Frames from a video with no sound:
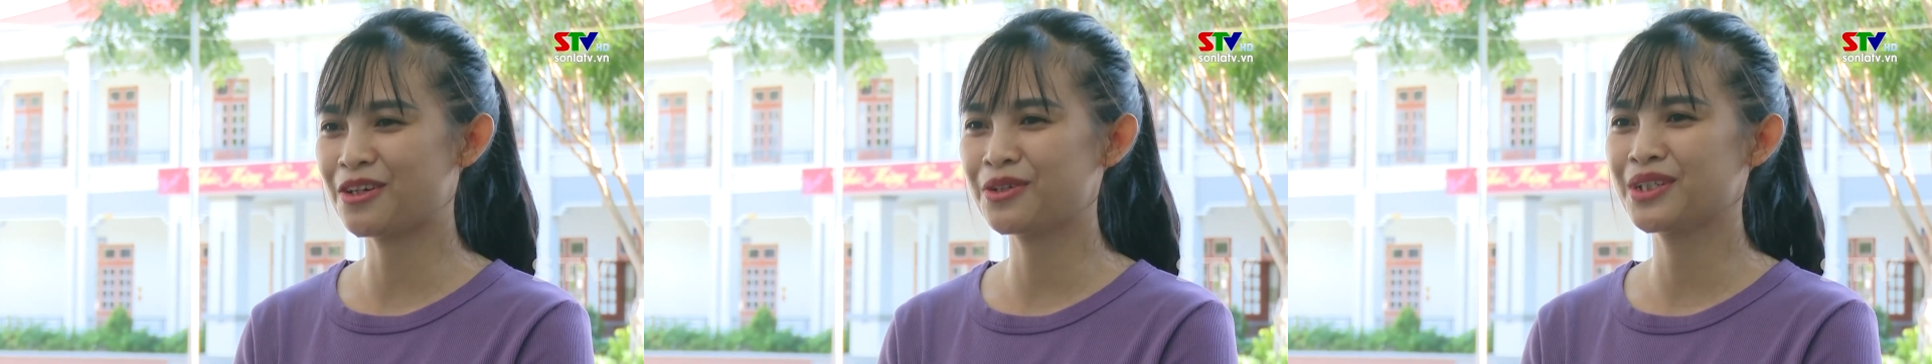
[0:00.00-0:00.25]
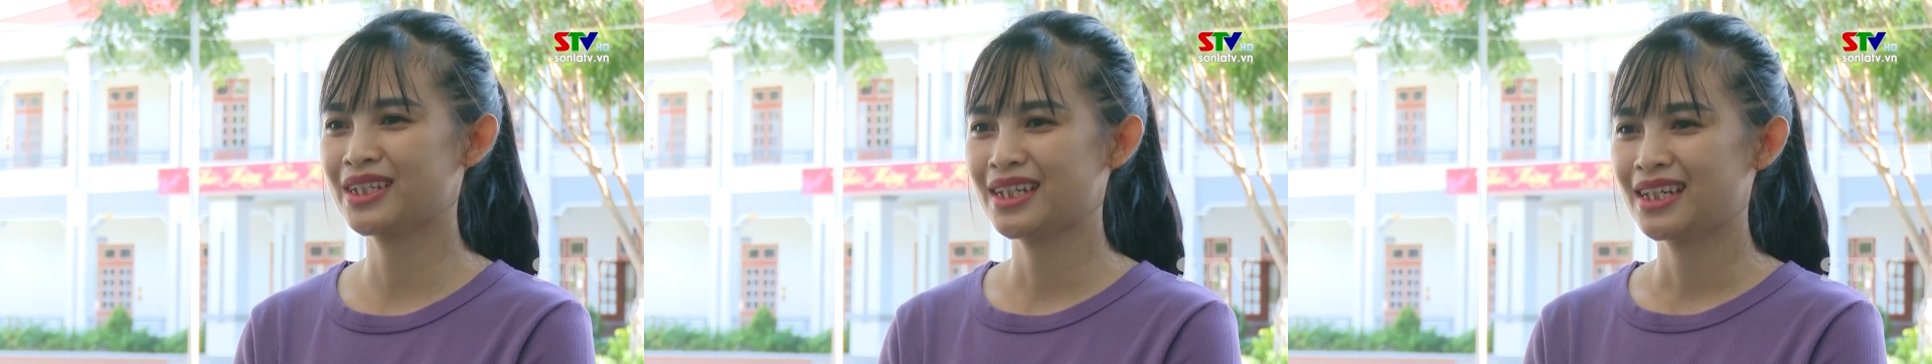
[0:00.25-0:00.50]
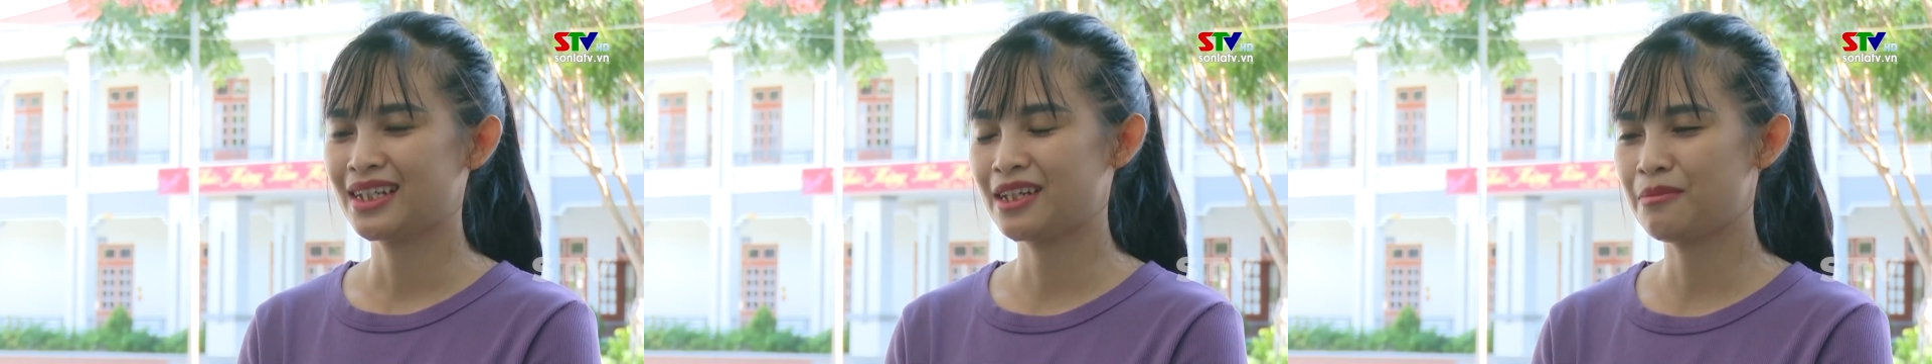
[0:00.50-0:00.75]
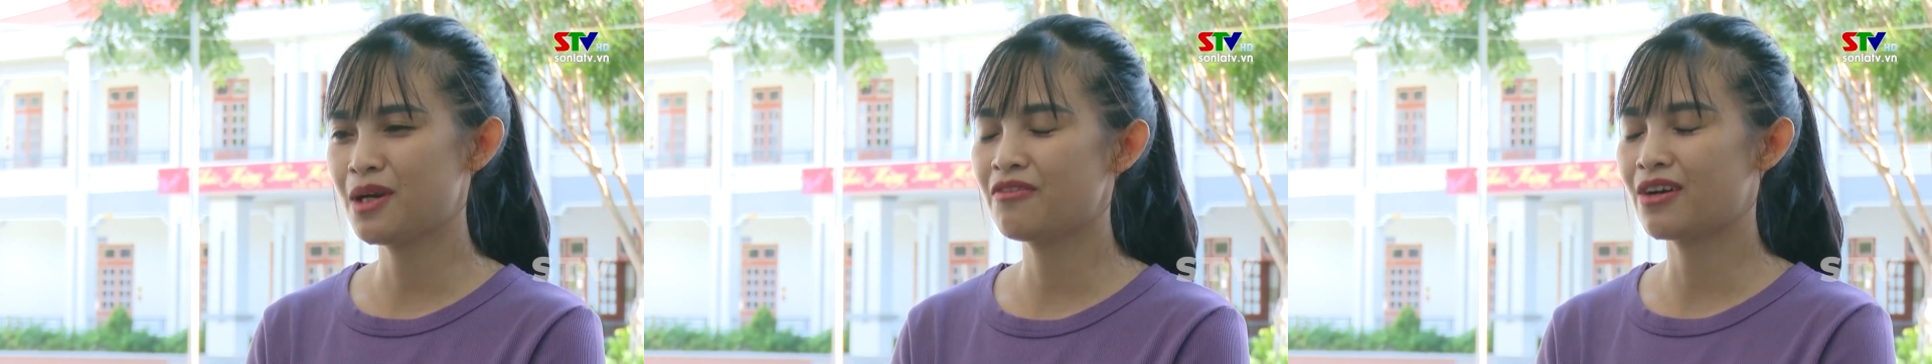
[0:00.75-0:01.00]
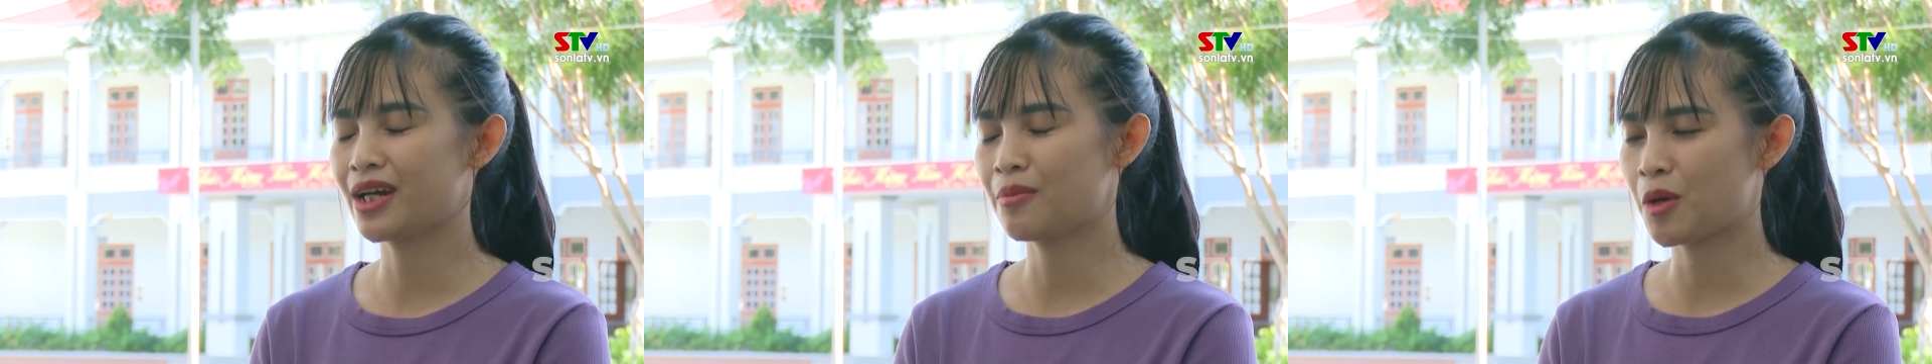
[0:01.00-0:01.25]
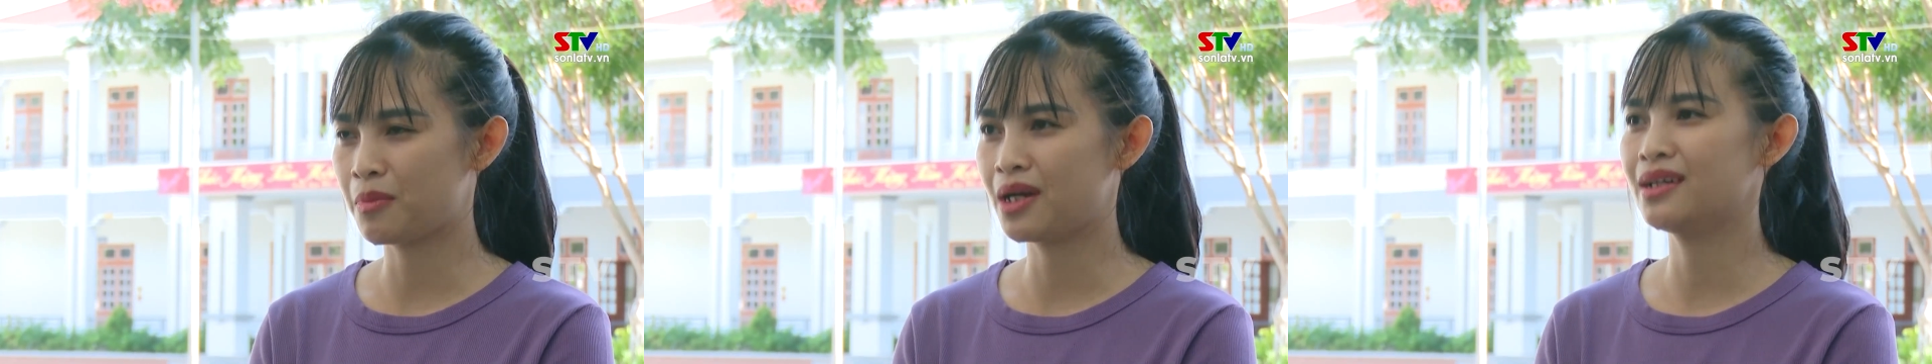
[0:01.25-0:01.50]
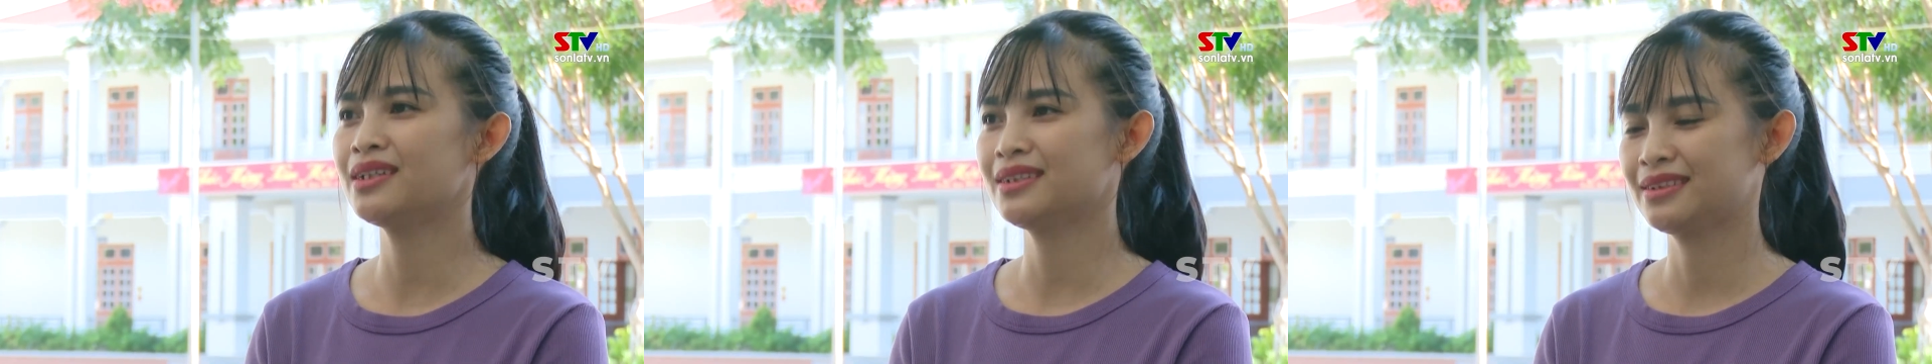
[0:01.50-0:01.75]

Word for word: thôi để bước vào năm học mới.